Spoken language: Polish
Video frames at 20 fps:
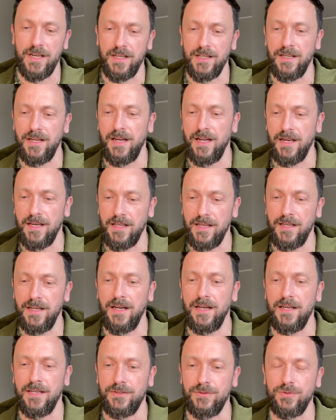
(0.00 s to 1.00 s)
ale, ale,
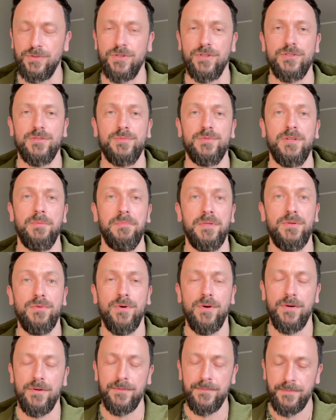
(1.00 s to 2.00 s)
ale dużo osób się
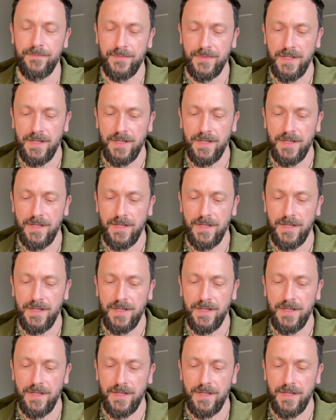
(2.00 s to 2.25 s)
biło